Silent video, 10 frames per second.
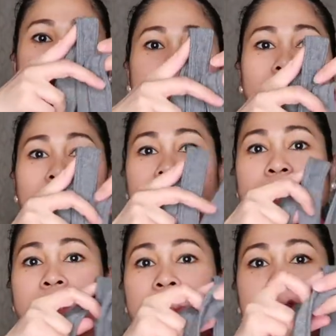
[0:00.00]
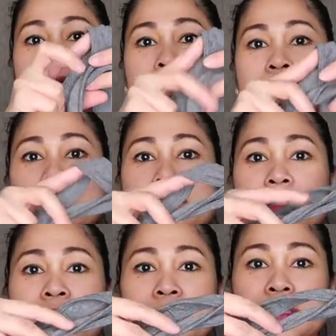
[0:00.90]
May X sa likod.
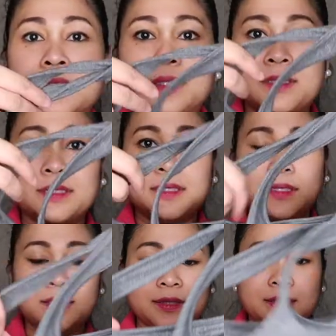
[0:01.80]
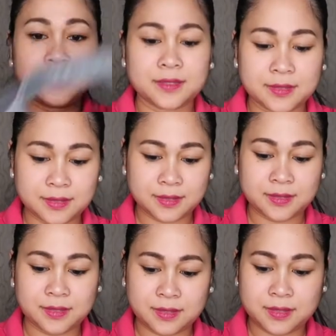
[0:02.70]
Ayan.
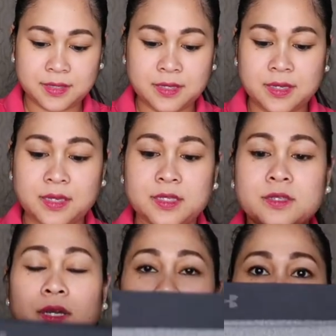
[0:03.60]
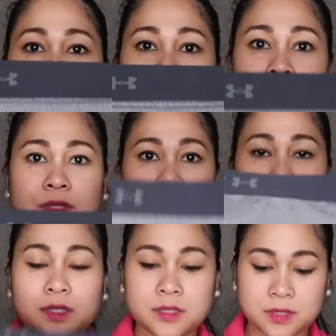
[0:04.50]
So I order,
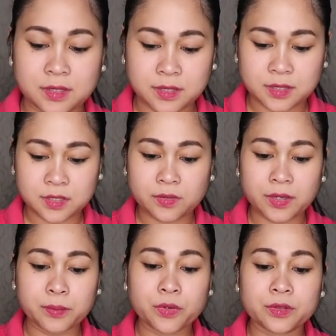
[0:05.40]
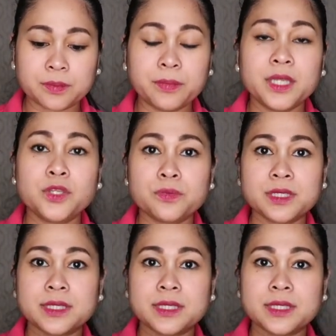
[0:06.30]
so I bought medium